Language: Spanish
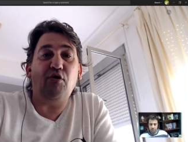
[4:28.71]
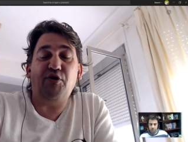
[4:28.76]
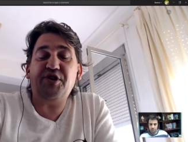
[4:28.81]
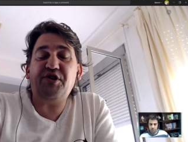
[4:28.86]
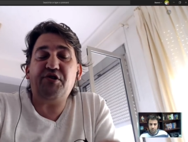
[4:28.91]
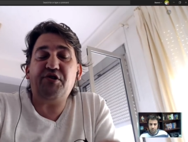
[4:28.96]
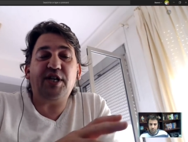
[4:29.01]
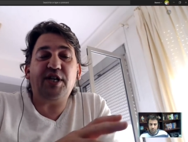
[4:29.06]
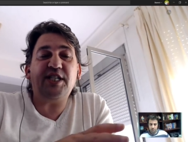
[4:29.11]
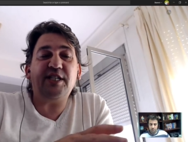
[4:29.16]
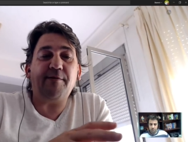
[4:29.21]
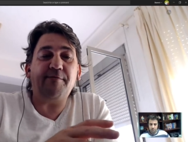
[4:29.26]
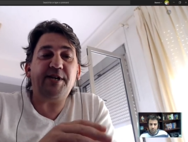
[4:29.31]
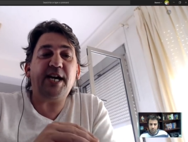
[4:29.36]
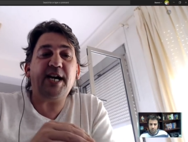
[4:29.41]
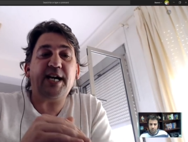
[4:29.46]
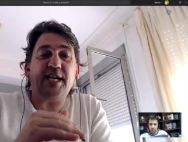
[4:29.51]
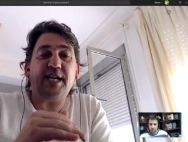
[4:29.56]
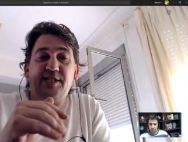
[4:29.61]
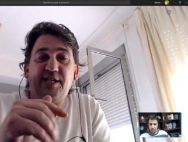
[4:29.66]
lo único que
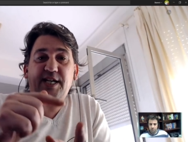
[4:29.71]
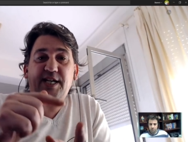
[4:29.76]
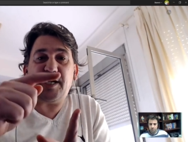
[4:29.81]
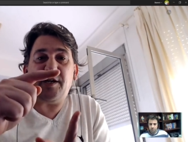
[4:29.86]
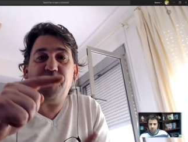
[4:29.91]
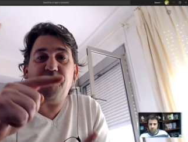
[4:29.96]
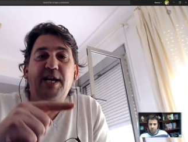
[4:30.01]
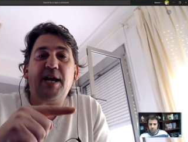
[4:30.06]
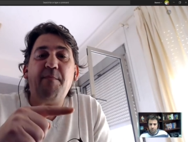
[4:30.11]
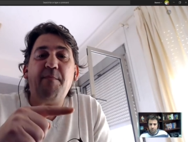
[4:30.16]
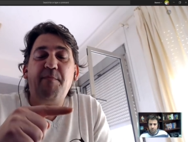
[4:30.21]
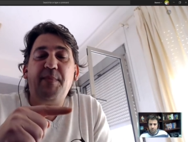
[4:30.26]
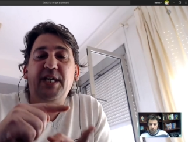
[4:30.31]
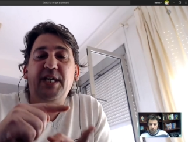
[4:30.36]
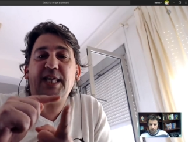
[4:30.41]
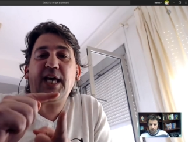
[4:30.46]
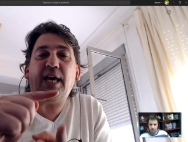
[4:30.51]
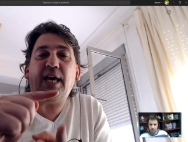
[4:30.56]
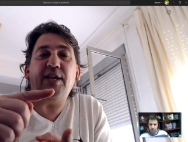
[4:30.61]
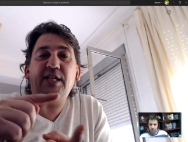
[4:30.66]
sabía es que si escribía en
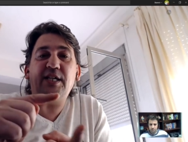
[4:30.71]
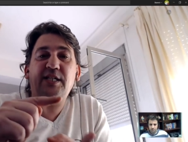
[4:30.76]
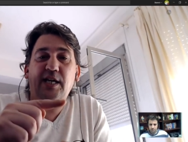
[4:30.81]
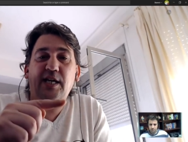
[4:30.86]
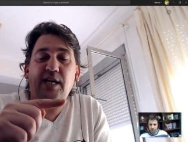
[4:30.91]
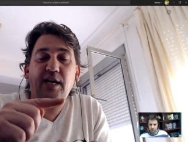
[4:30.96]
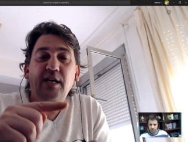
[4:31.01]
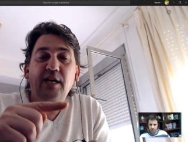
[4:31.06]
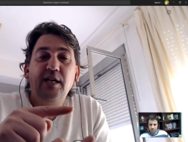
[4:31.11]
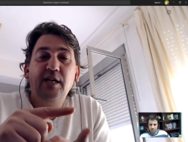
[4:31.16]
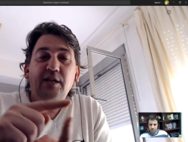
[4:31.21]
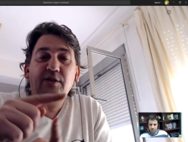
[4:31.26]
mitad de, esa,